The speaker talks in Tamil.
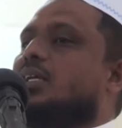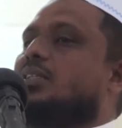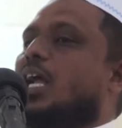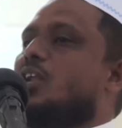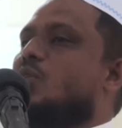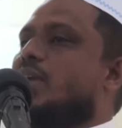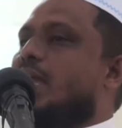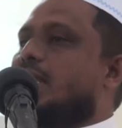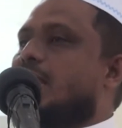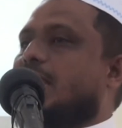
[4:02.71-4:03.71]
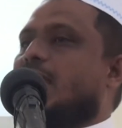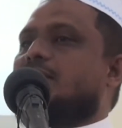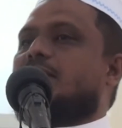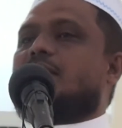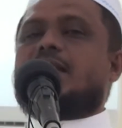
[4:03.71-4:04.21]
தன்னுடைய இலக்கிய
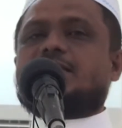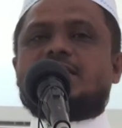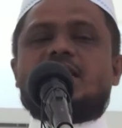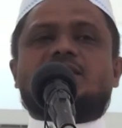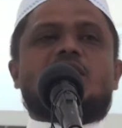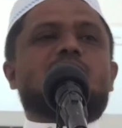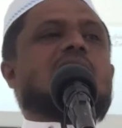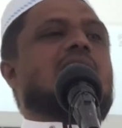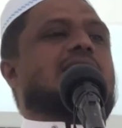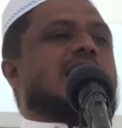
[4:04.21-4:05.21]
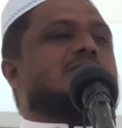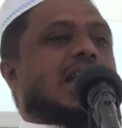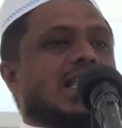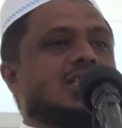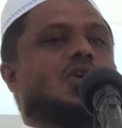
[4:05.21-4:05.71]
இலட்சியத்தையும் இலக்கையும்
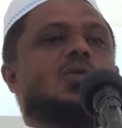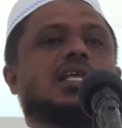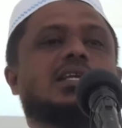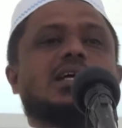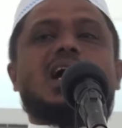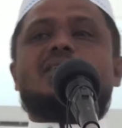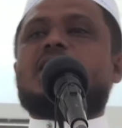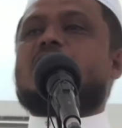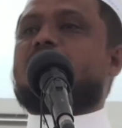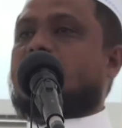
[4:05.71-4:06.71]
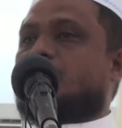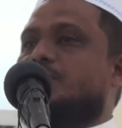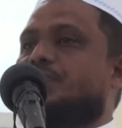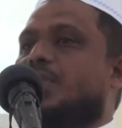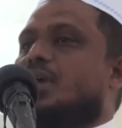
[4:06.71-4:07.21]
அடைந்து கொள்வதற்காக வேண்டி
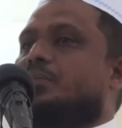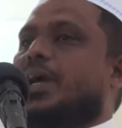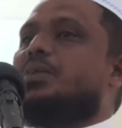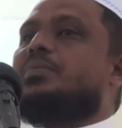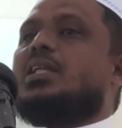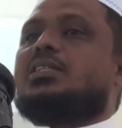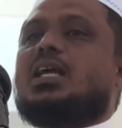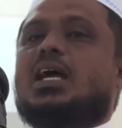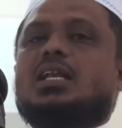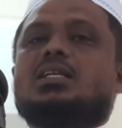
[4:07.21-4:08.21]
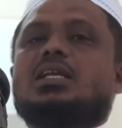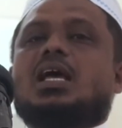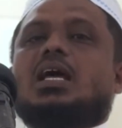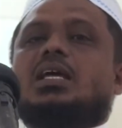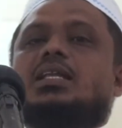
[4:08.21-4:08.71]
மட்டும் பயன்படுத்தினால்
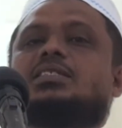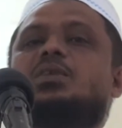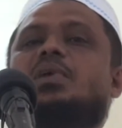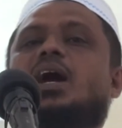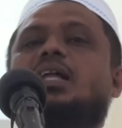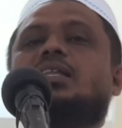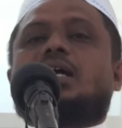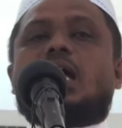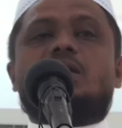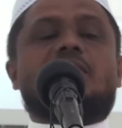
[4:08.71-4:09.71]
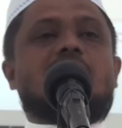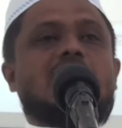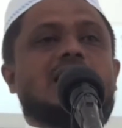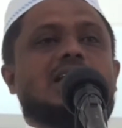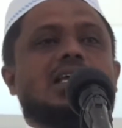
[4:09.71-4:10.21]
நிச்சயமாக அந்த
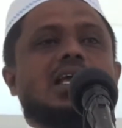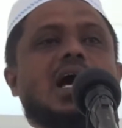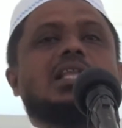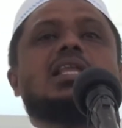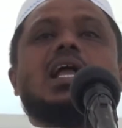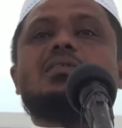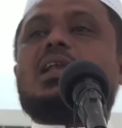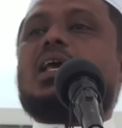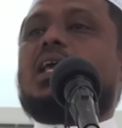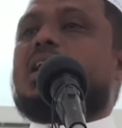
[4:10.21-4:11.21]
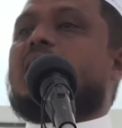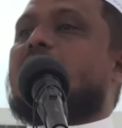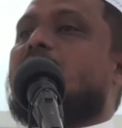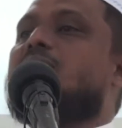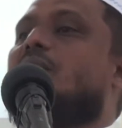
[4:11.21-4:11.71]
கல்வியிலே அந்த அறிவிலே
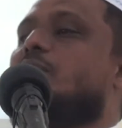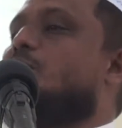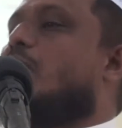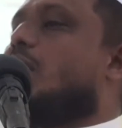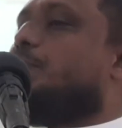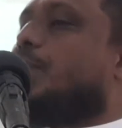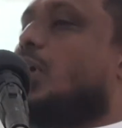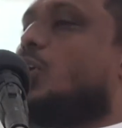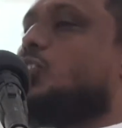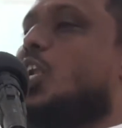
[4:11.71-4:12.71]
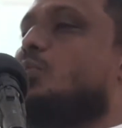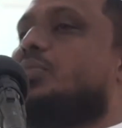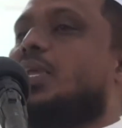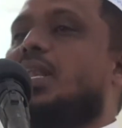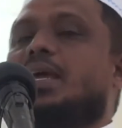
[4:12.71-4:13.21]
எந்த விதமான
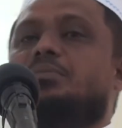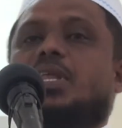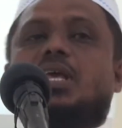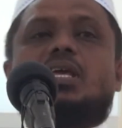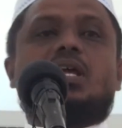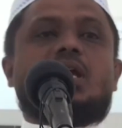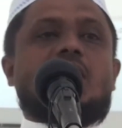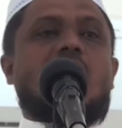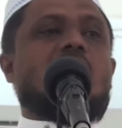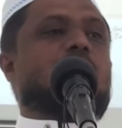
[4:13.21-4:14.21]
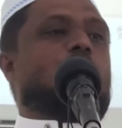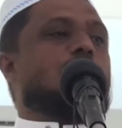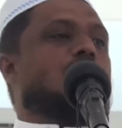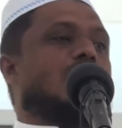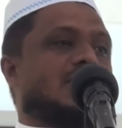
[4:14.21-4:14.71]
பிரயோசனமும் இல்லை என்பதை நாங்கள்
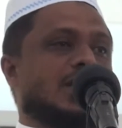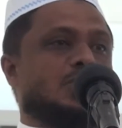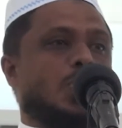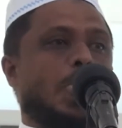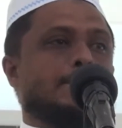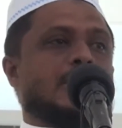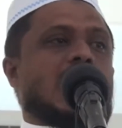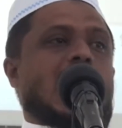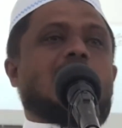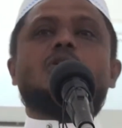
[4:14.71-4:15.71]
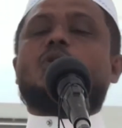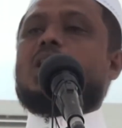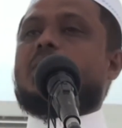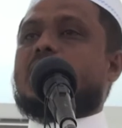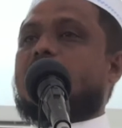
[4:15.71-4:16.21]
புரிந்து கொள்ள வேண்டும்
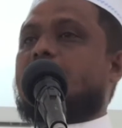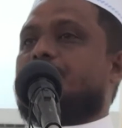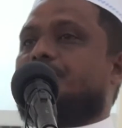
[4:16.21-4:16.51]
அன்புக்குரியவர்களே